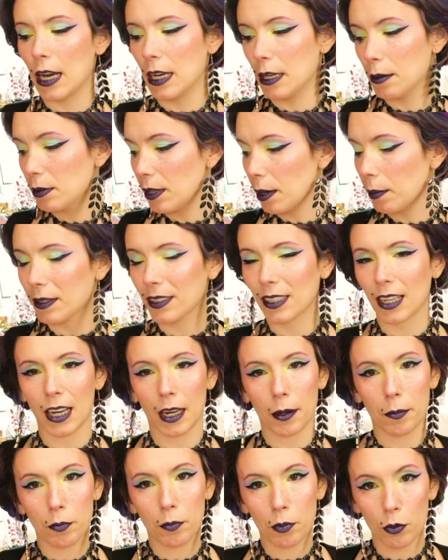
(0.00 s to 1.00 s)
Elle est bien parce
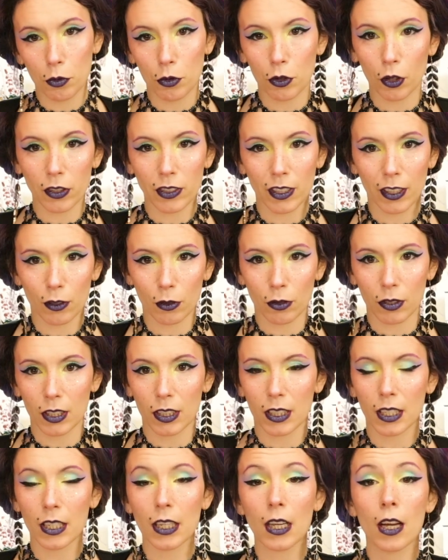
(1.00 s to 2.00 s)
qu'elle a plusieurs
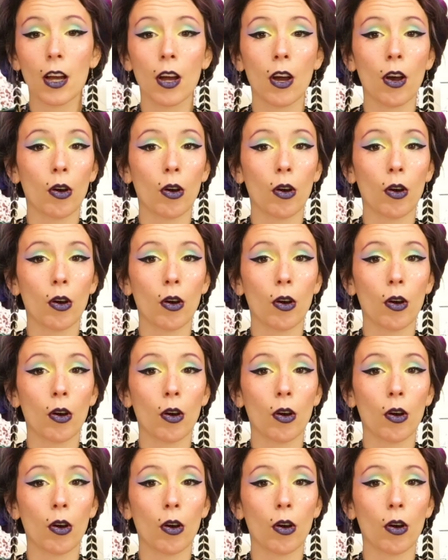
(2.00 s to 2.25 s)
intensités